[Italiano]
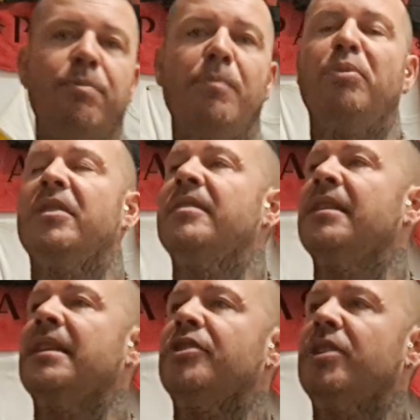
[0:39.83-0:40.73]
Poi potete
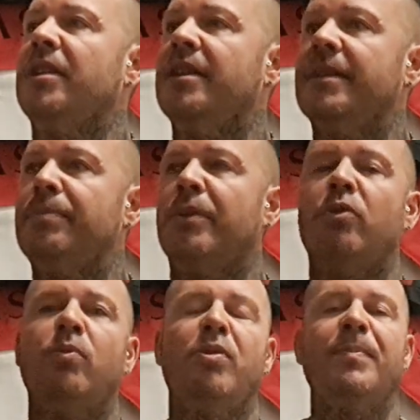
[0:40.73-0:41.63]
anche lasciarla lì, però
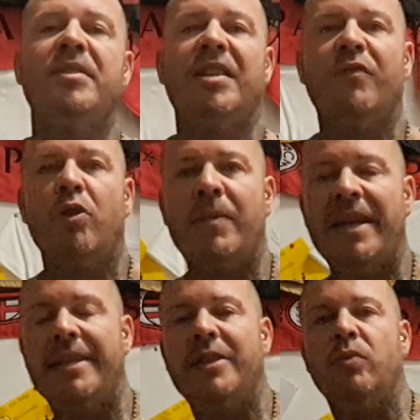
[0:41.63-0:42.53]
comunque mi servono a
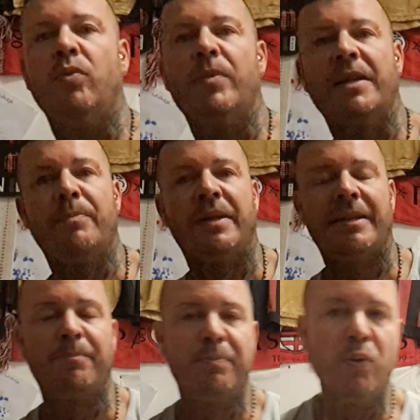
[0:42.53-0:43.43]
me i numeri
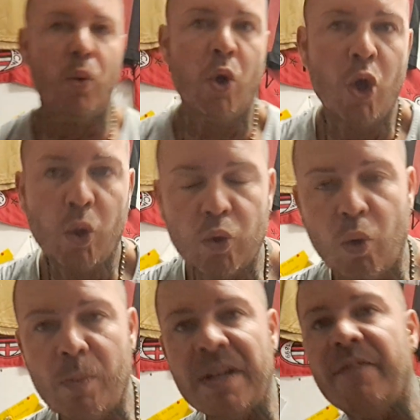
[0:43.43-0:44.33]
perché più
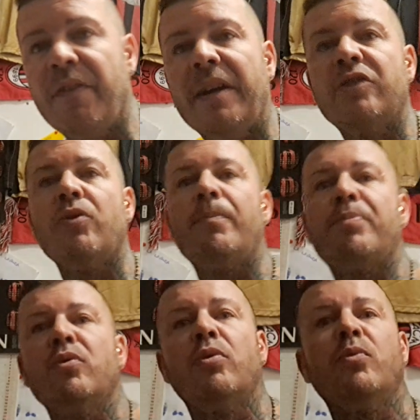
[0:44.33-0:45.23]
numeri faccio,
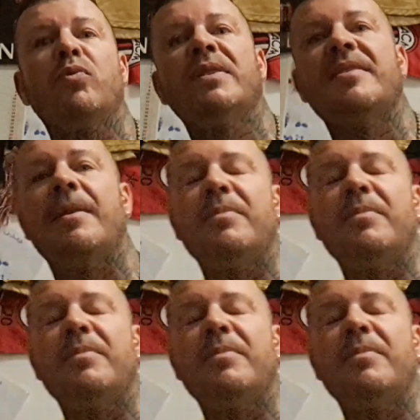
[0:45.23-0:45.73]
più comunque sia